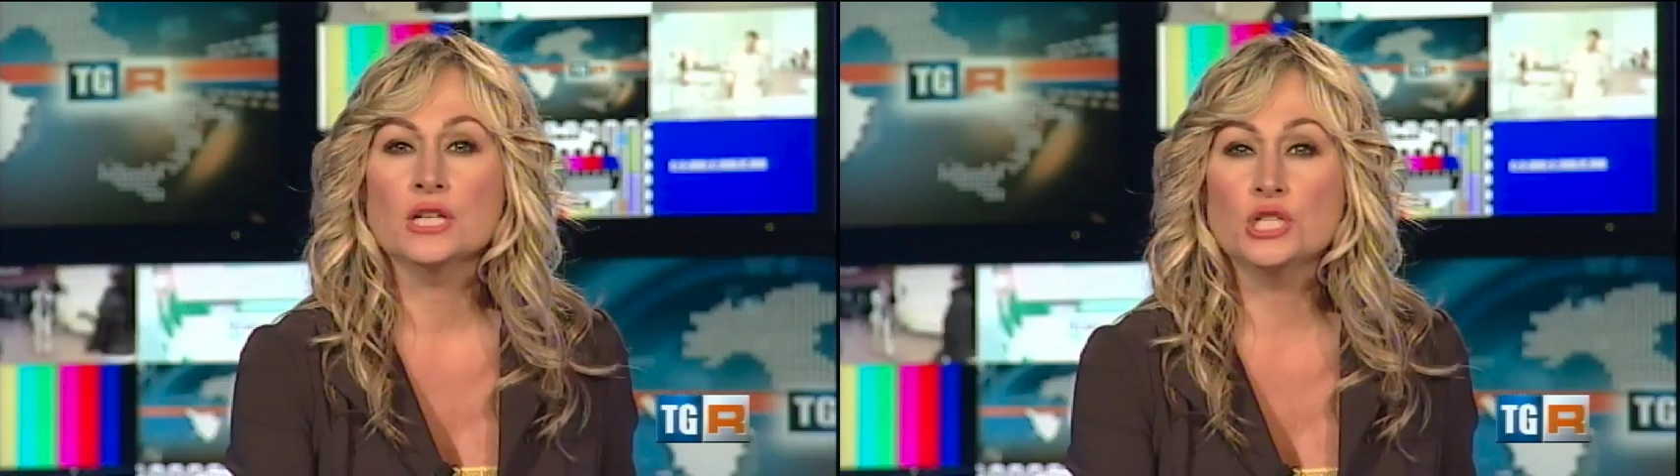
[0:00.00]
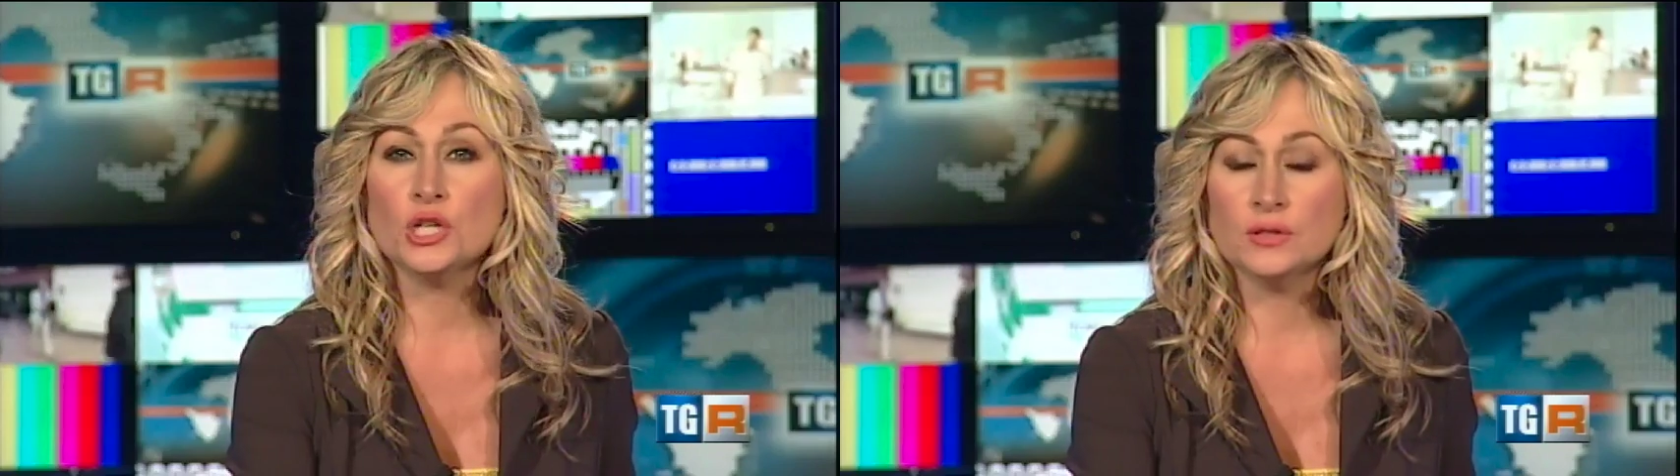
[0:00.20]

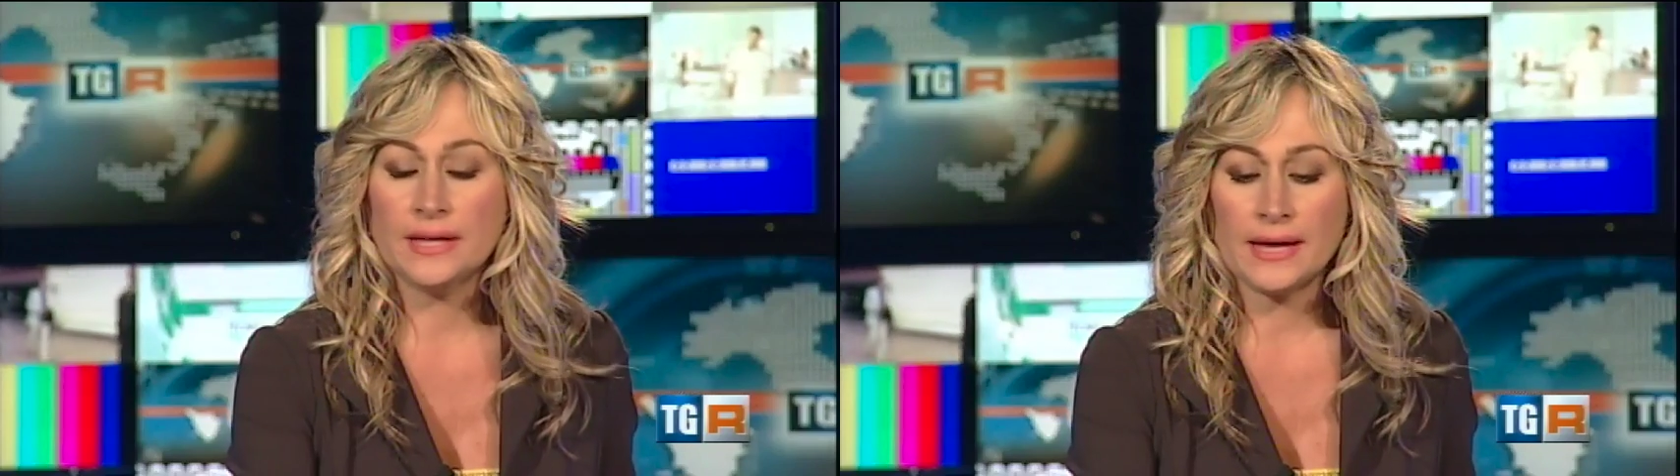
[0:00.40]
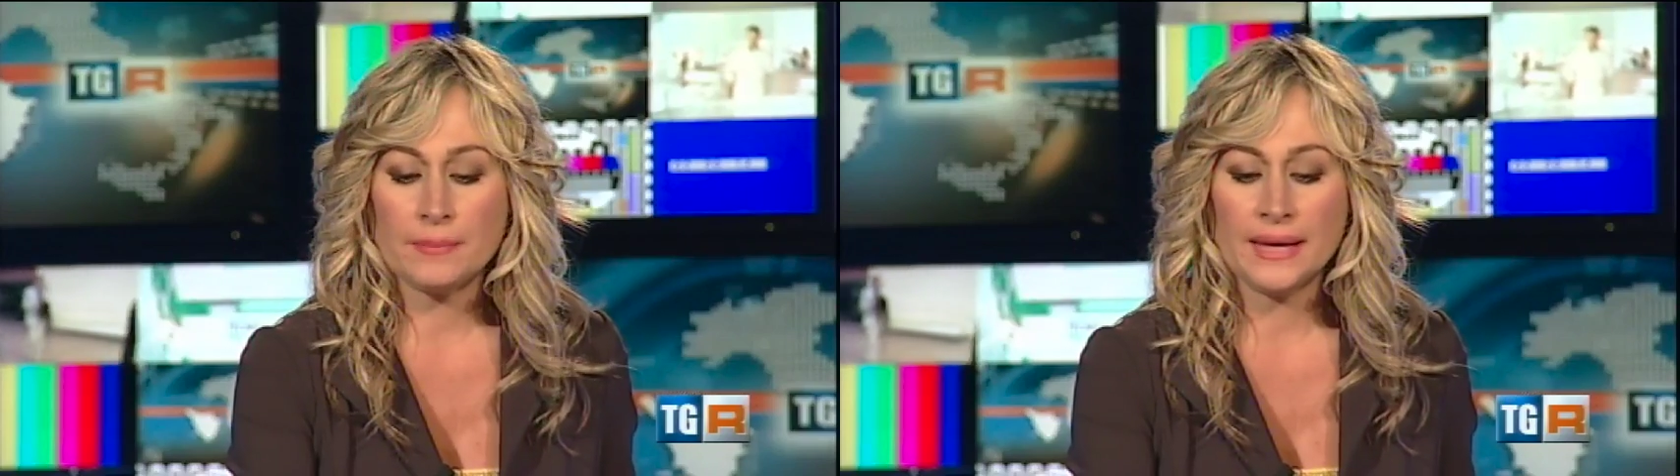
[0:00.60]

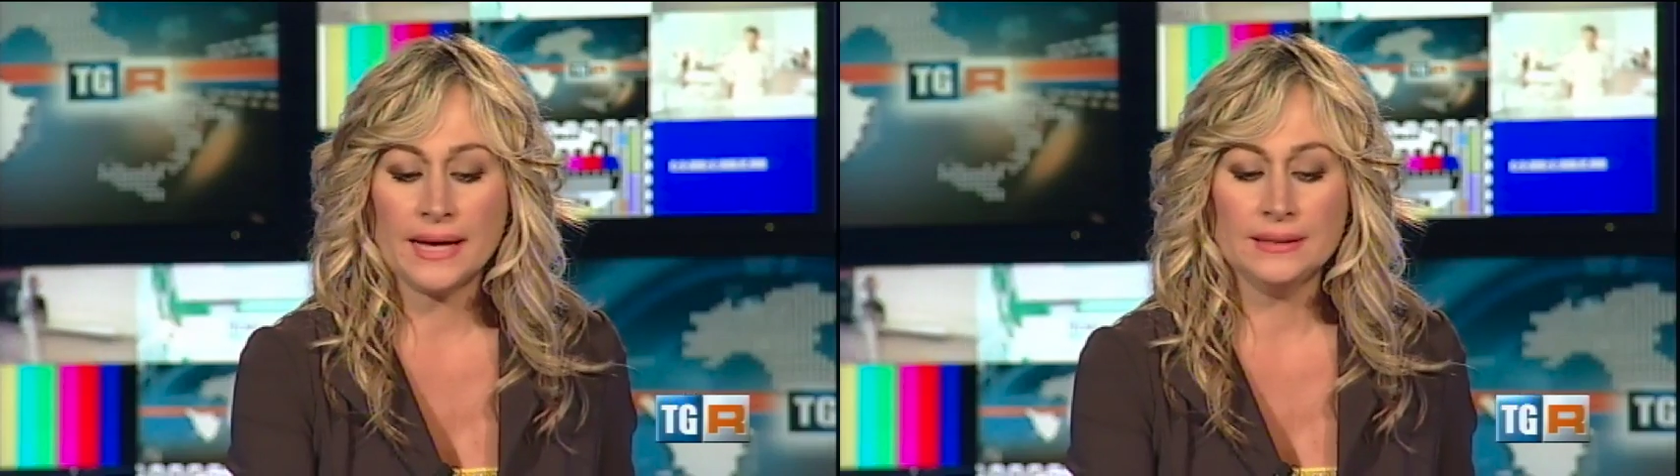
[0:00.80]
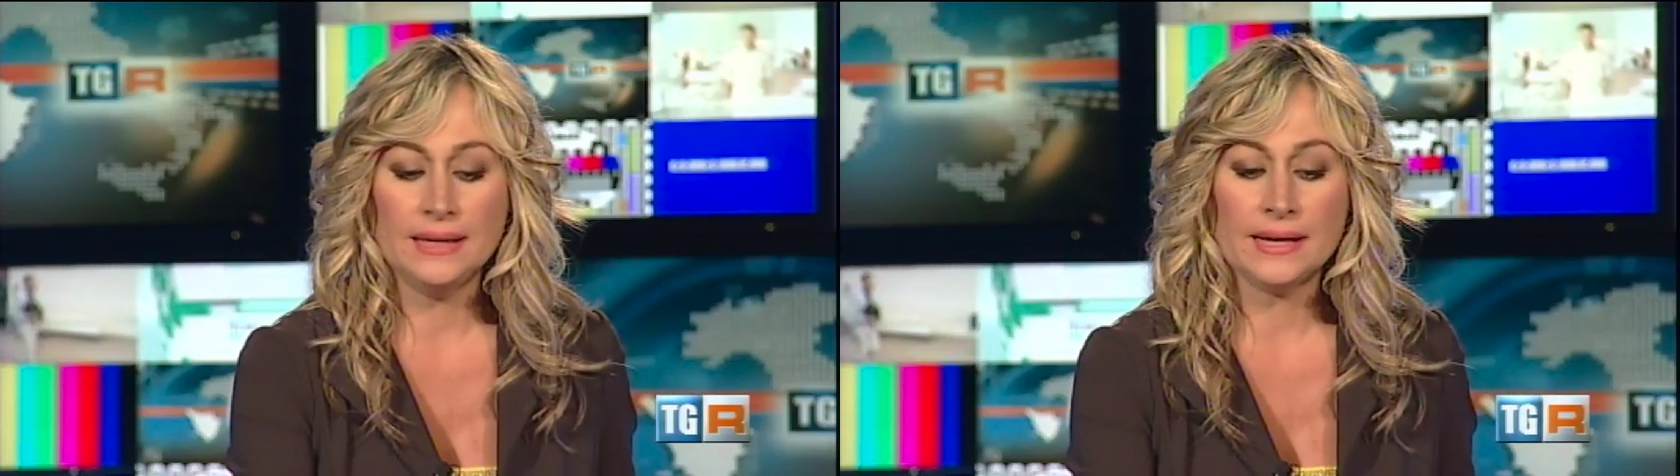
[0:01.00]

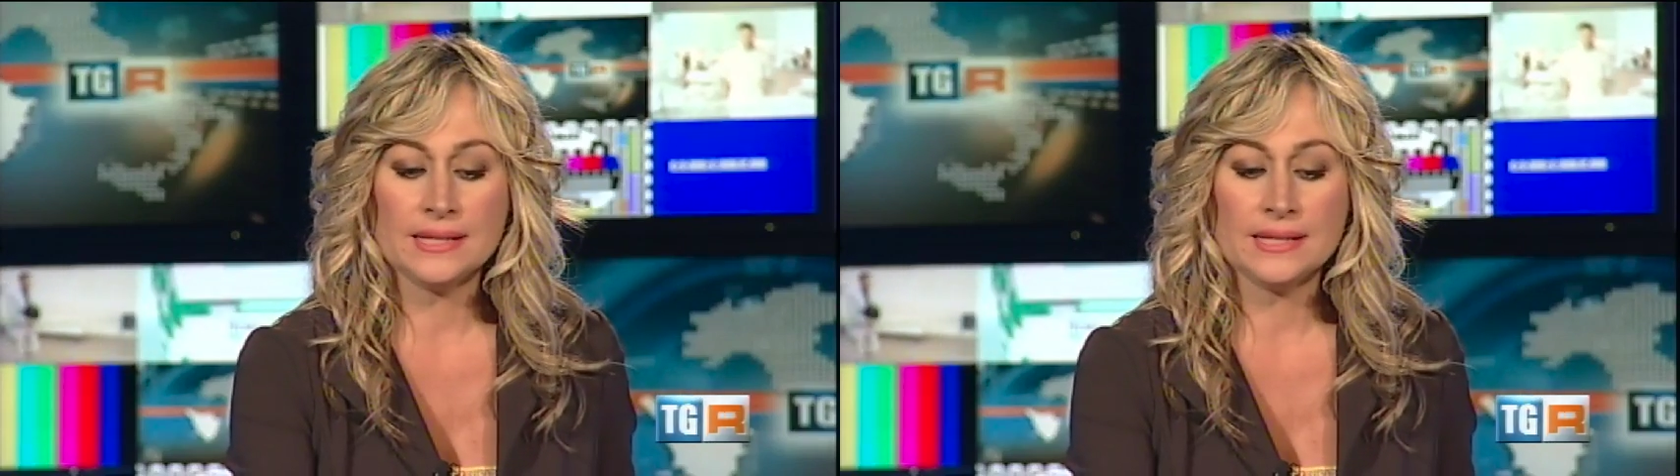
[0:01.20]
geotermica nella